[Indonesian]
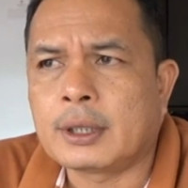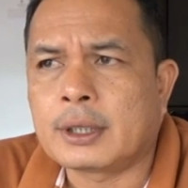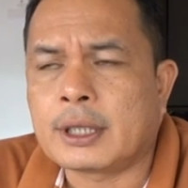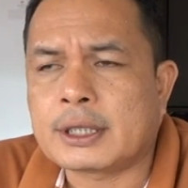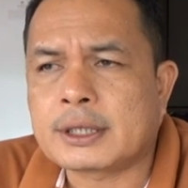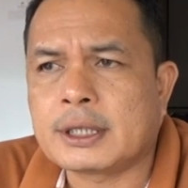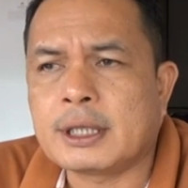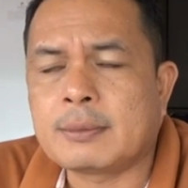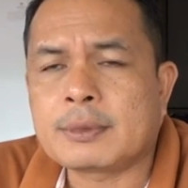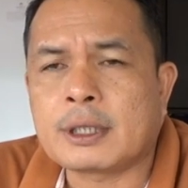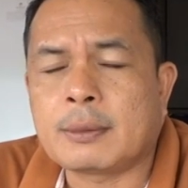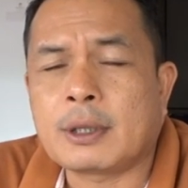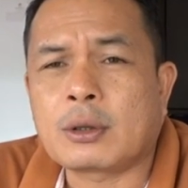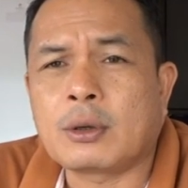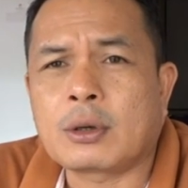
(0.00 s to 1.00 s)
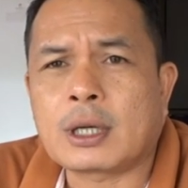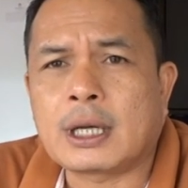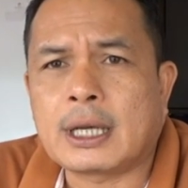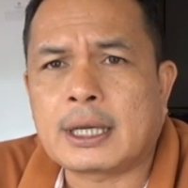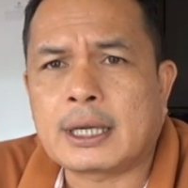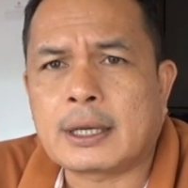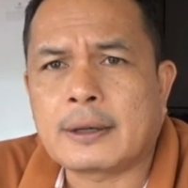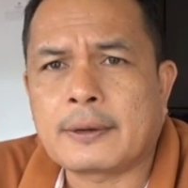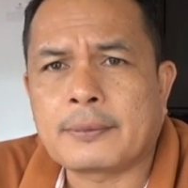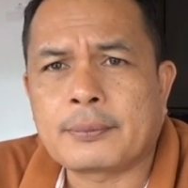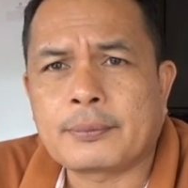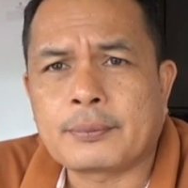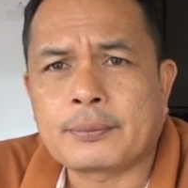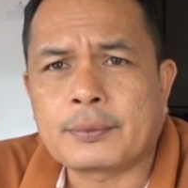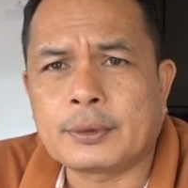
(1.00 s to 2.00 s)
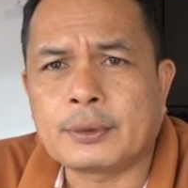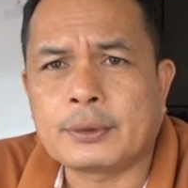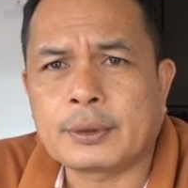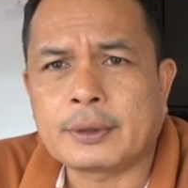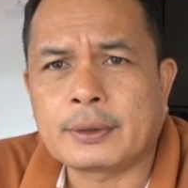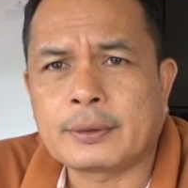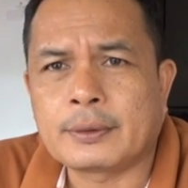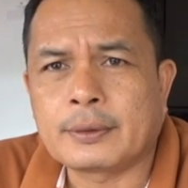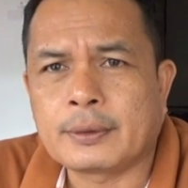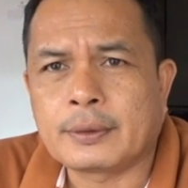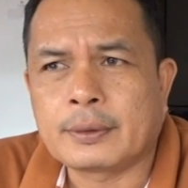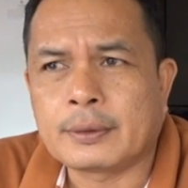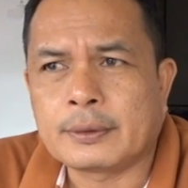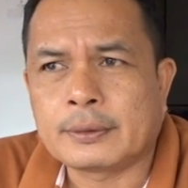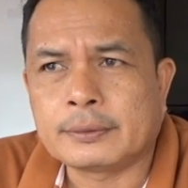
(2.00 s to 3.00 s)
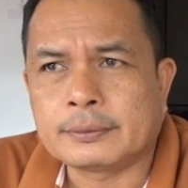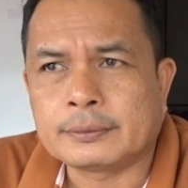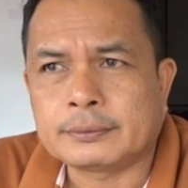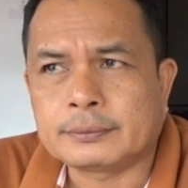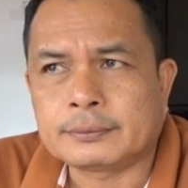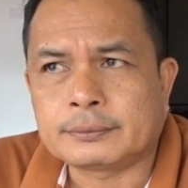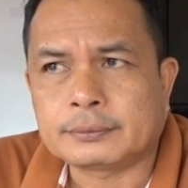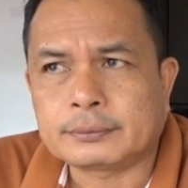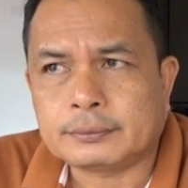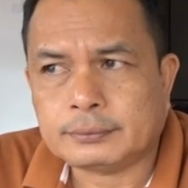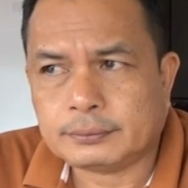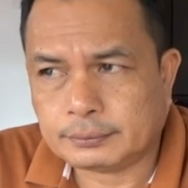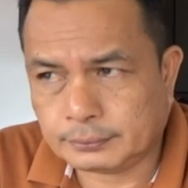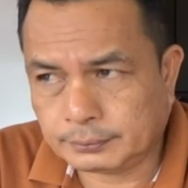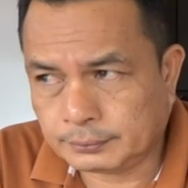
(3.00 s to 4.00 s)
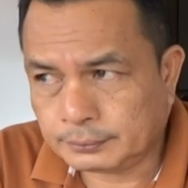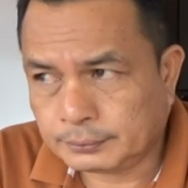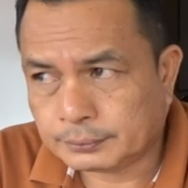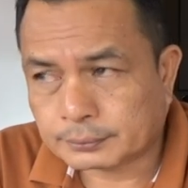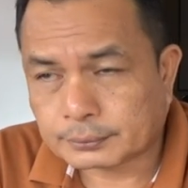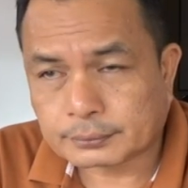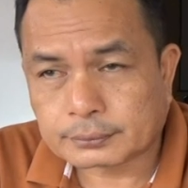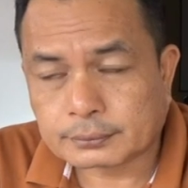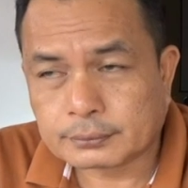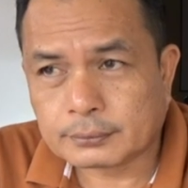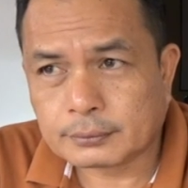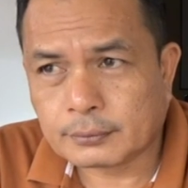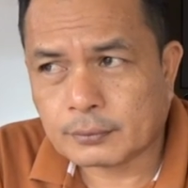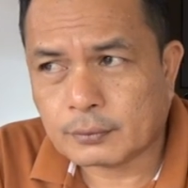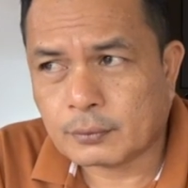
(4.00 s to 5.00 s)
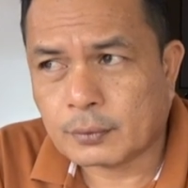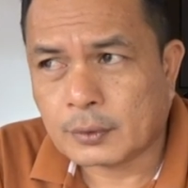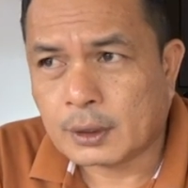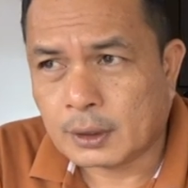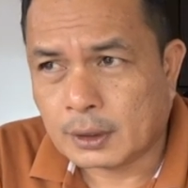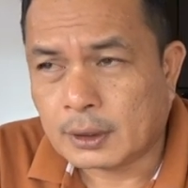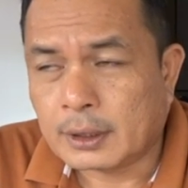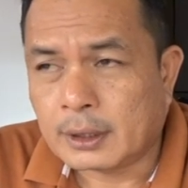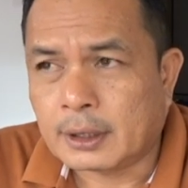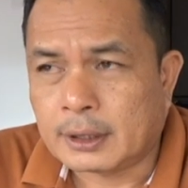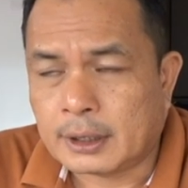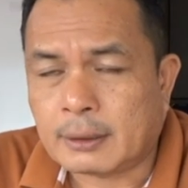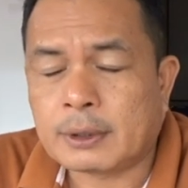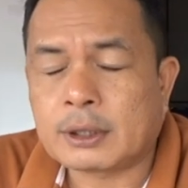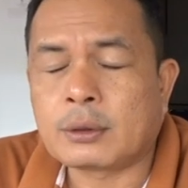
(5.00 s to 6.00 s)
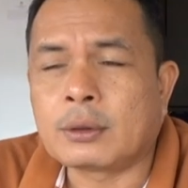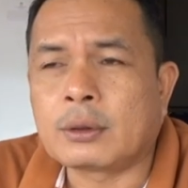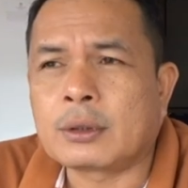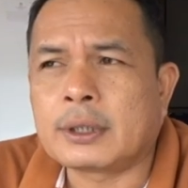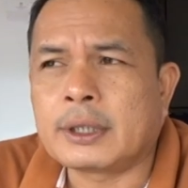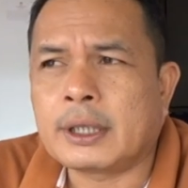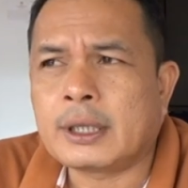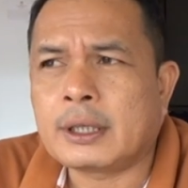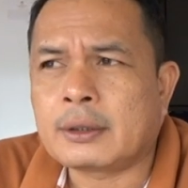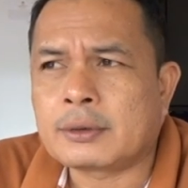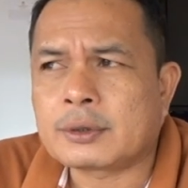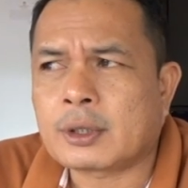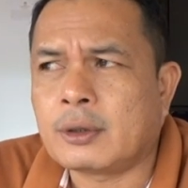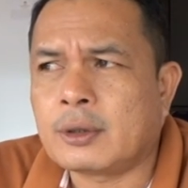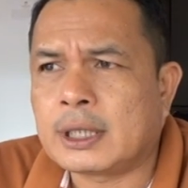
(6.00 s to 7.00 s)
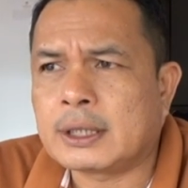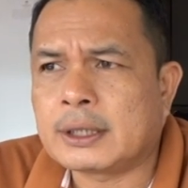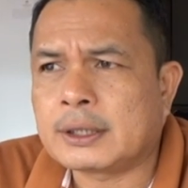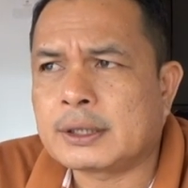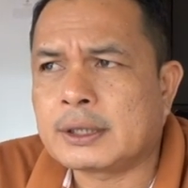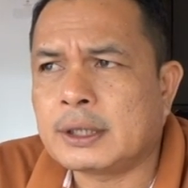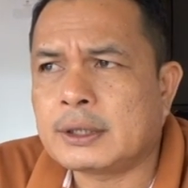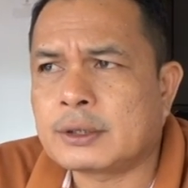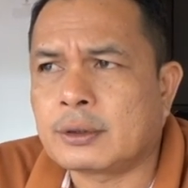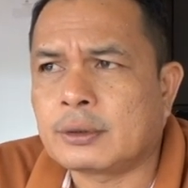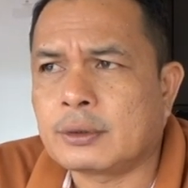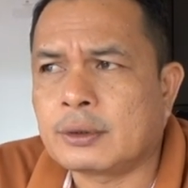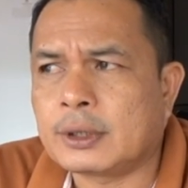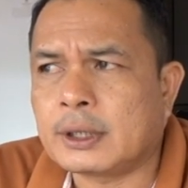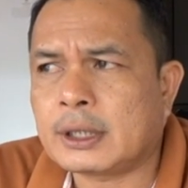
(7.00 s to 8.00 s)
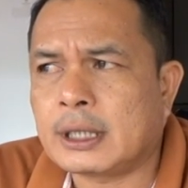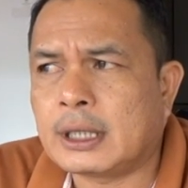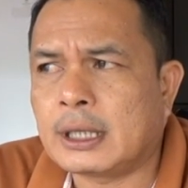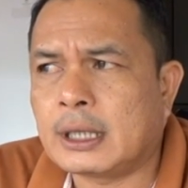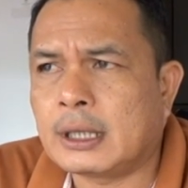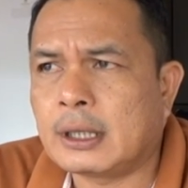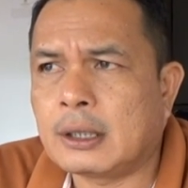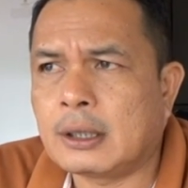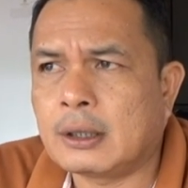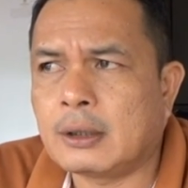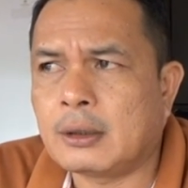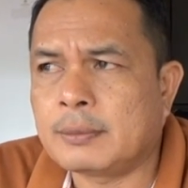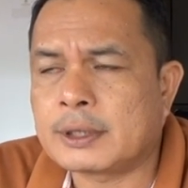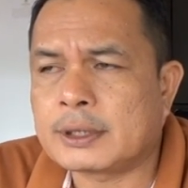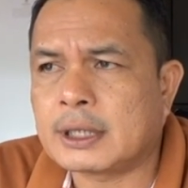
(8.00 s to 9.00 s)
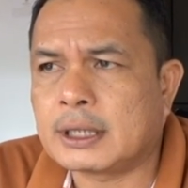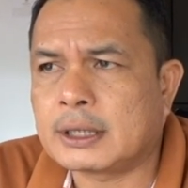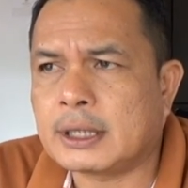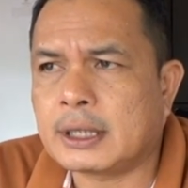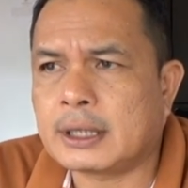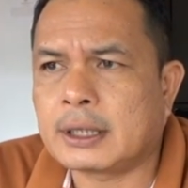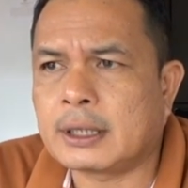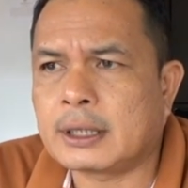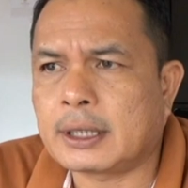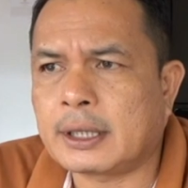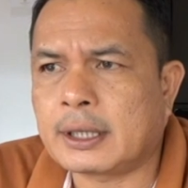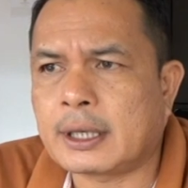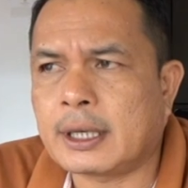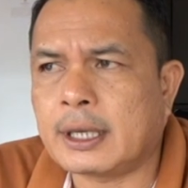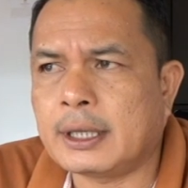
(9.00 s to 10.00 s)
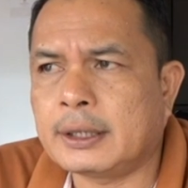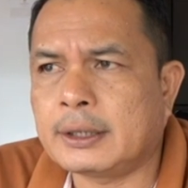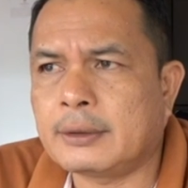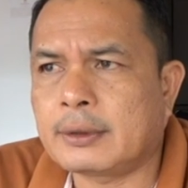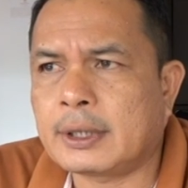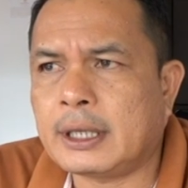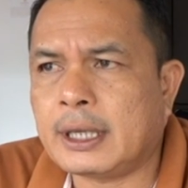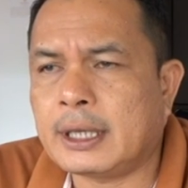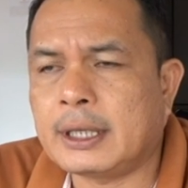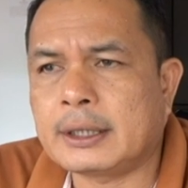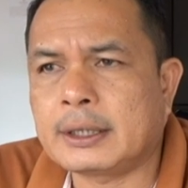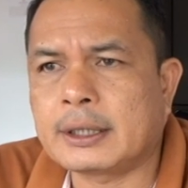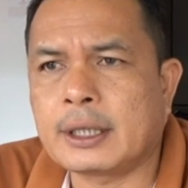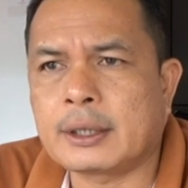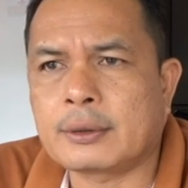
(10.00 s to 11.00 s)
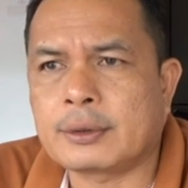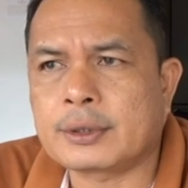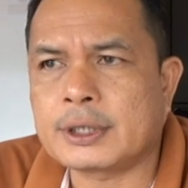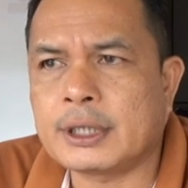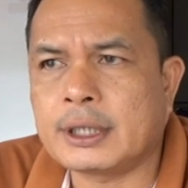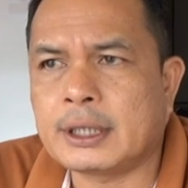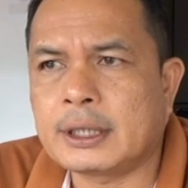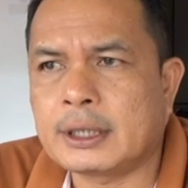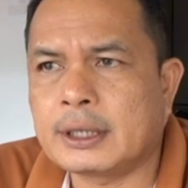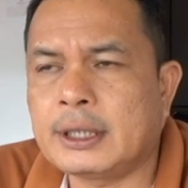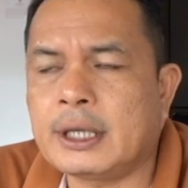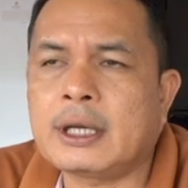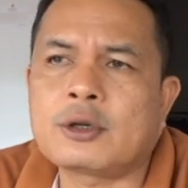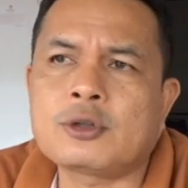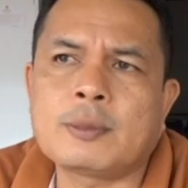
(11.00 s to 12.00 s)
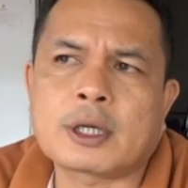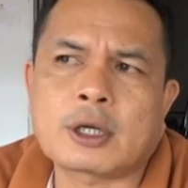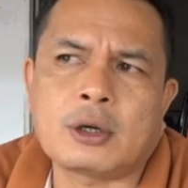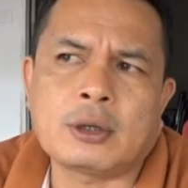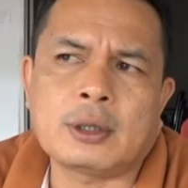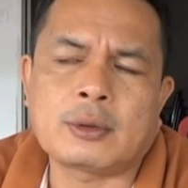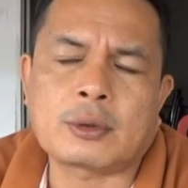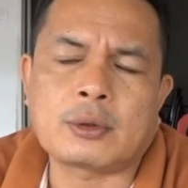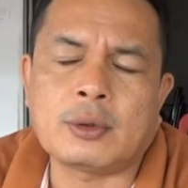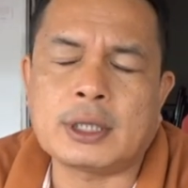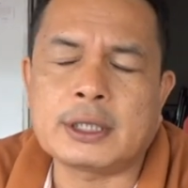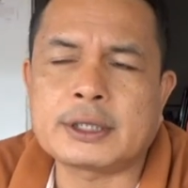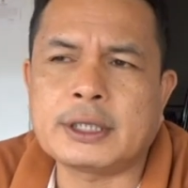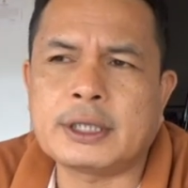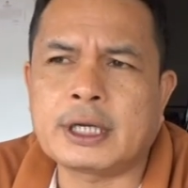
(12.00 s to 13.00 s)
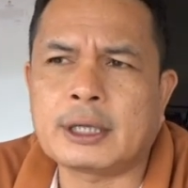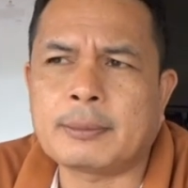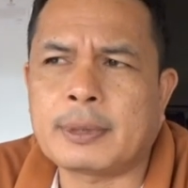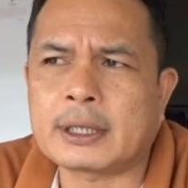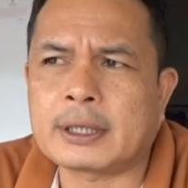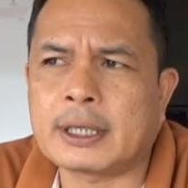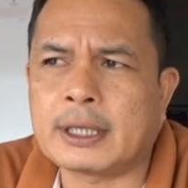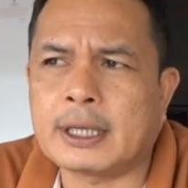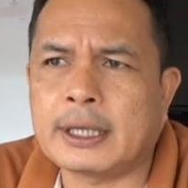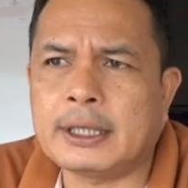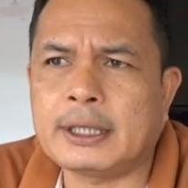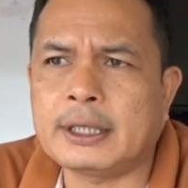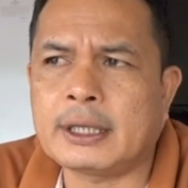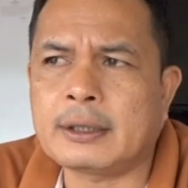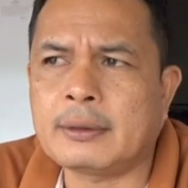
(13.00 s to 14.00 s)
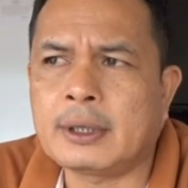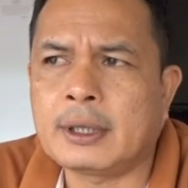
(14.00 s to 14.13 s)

Nasdem, sama Golkar. Artinya untuk yang lain kalaupun mau mengusung sendiri harus koalisi dia? Ya betul, dia harus koalisi. Contohnya kalau misalnya Gerindra itu kan ada tiga kursi, dia harus berkoalisi dengan partai lain yang